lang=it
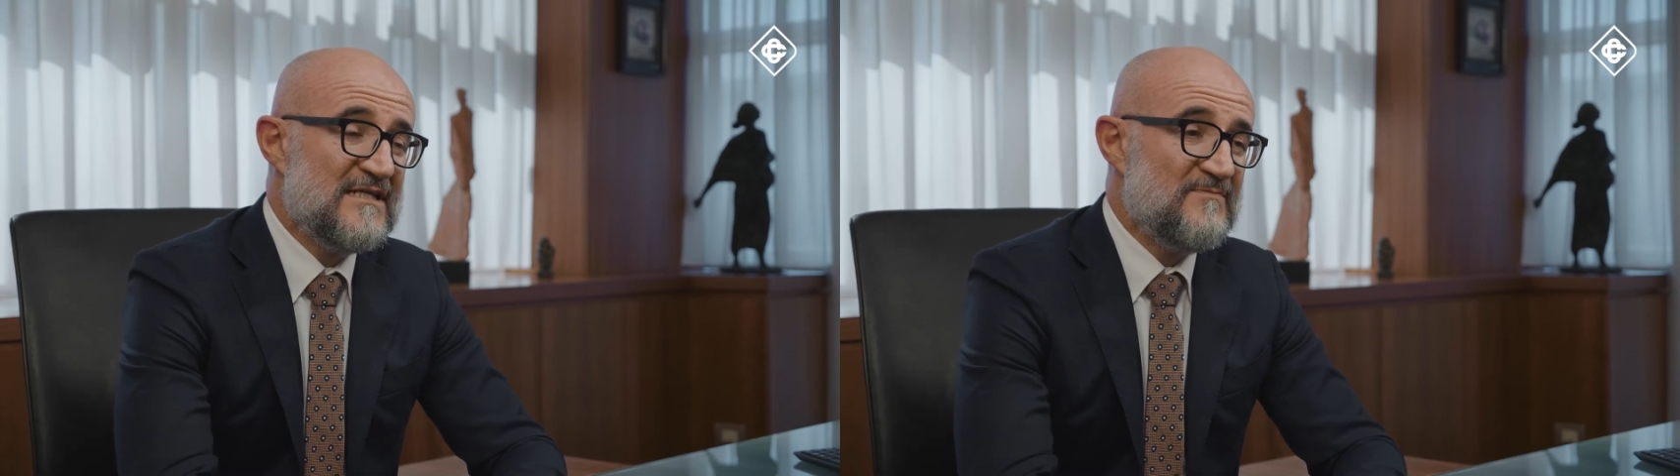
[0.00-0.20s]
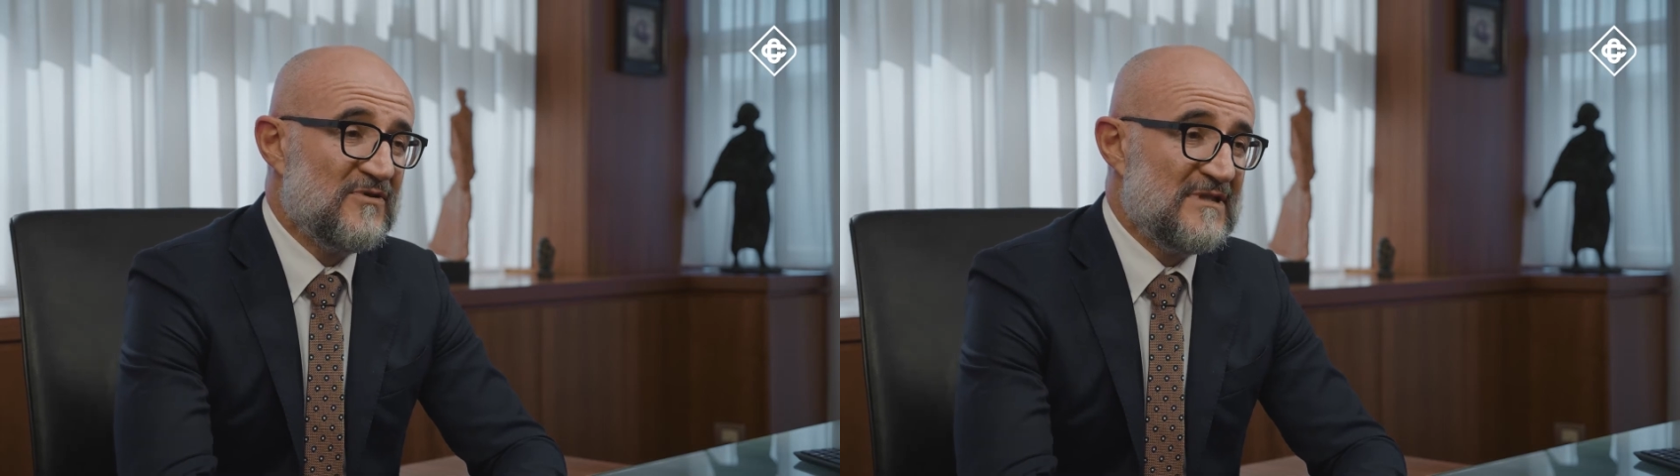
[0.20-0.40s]
le
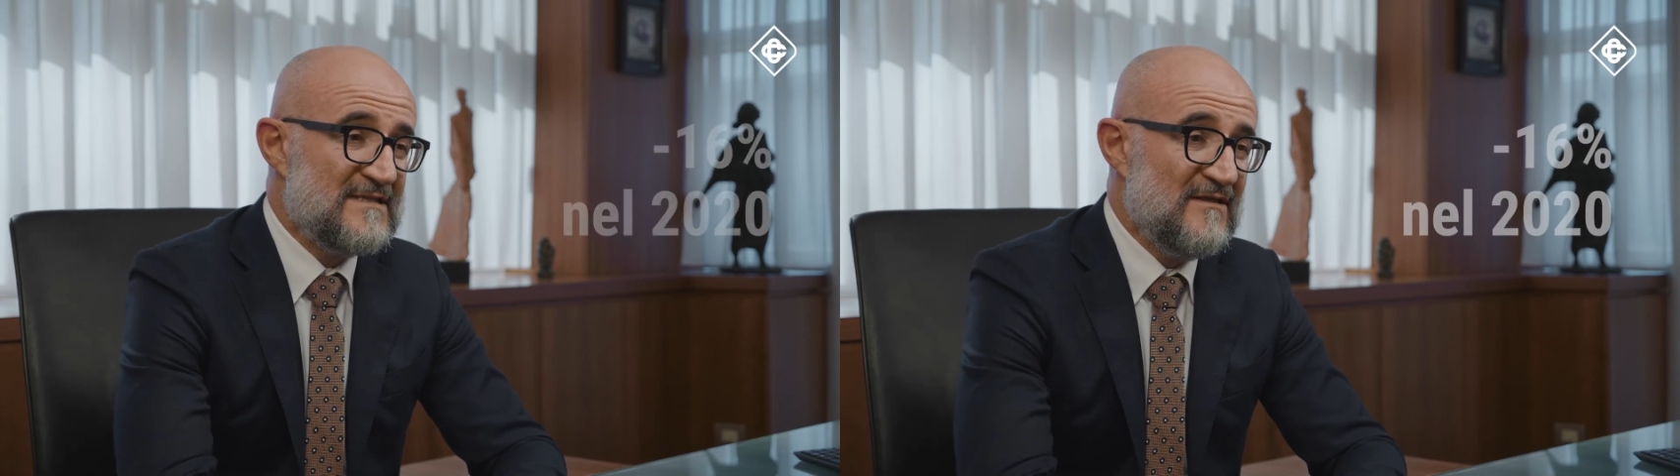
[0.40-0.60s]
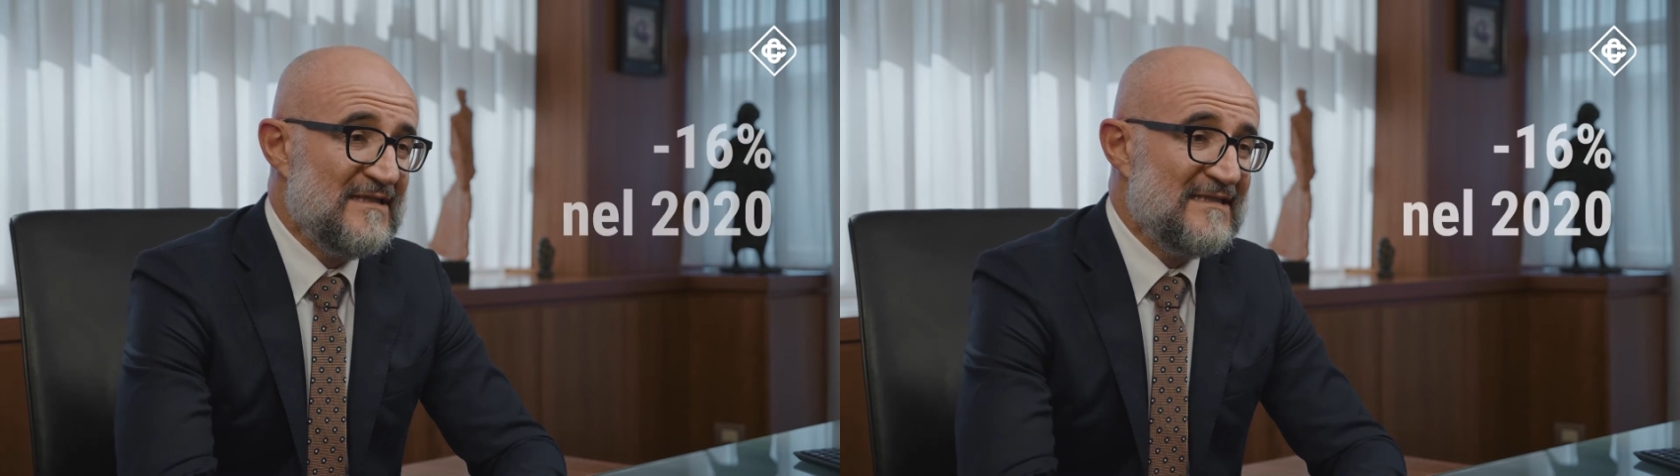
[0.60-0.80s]

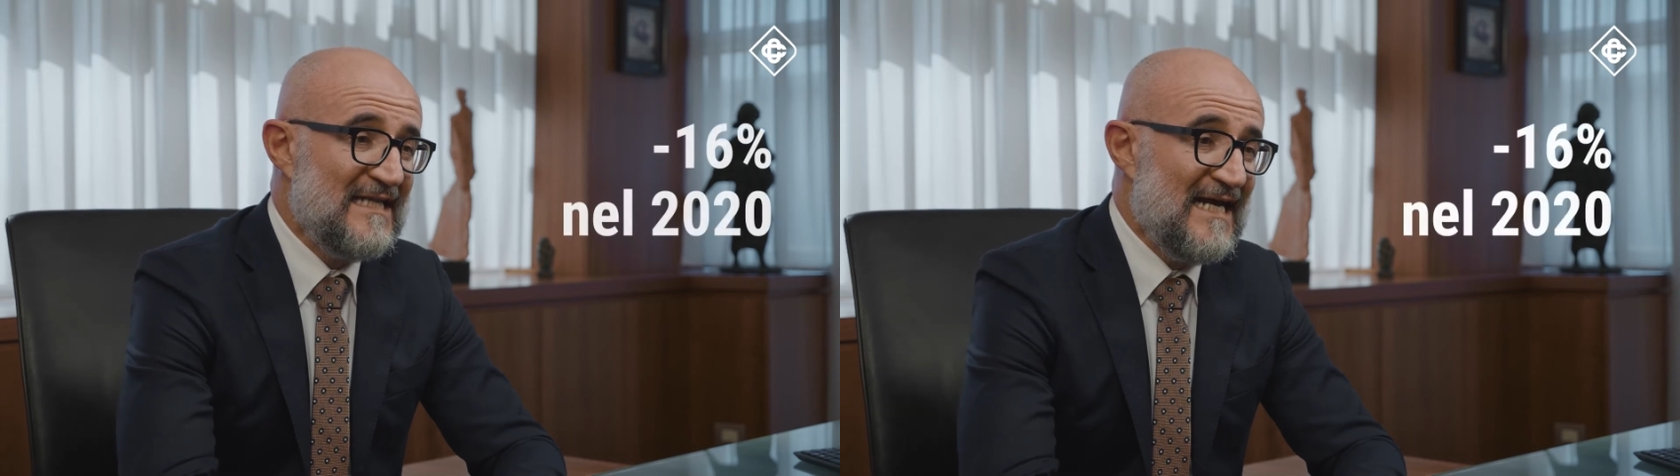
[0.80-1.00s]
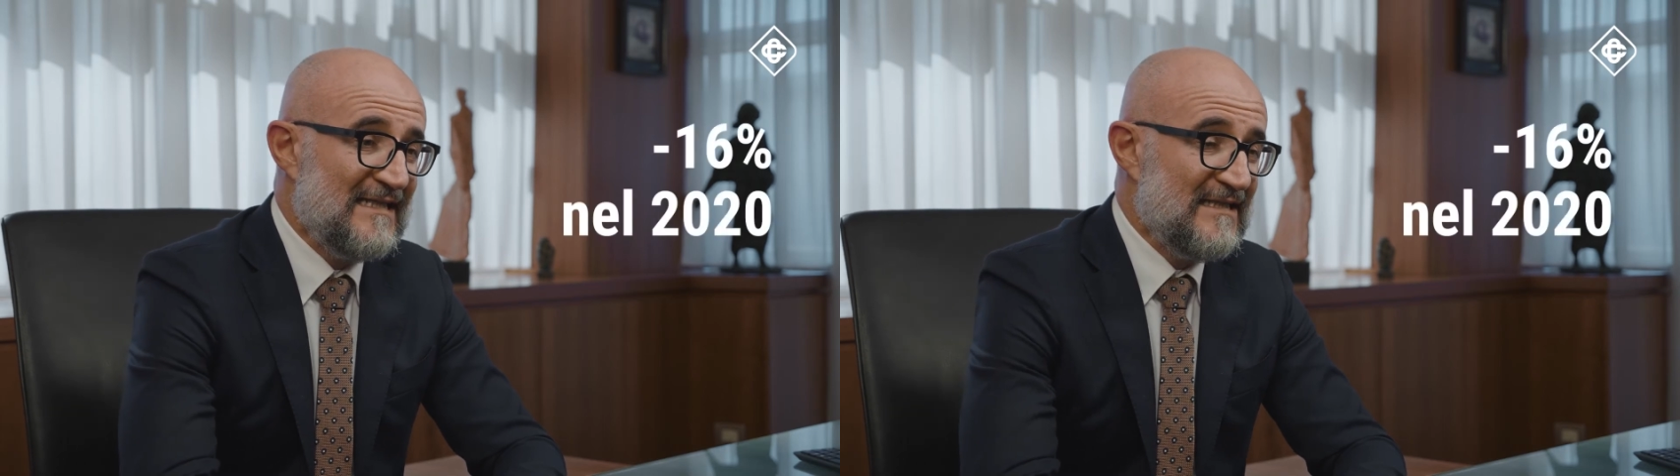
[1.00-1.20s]
esportazioni
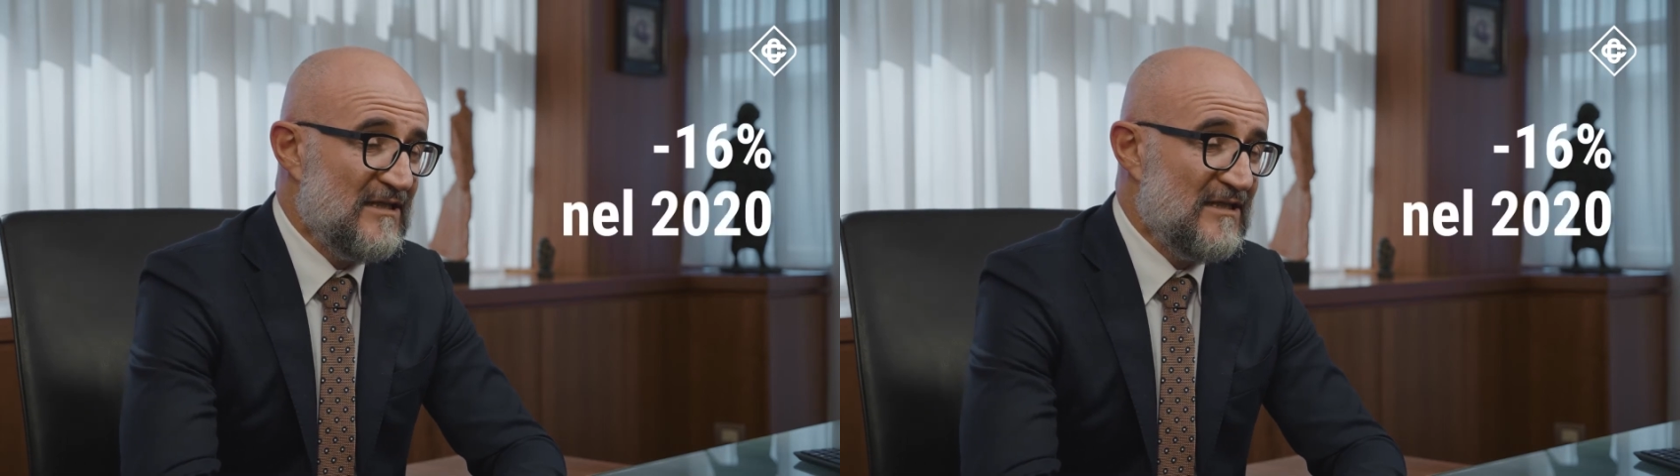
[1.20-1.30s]
italiane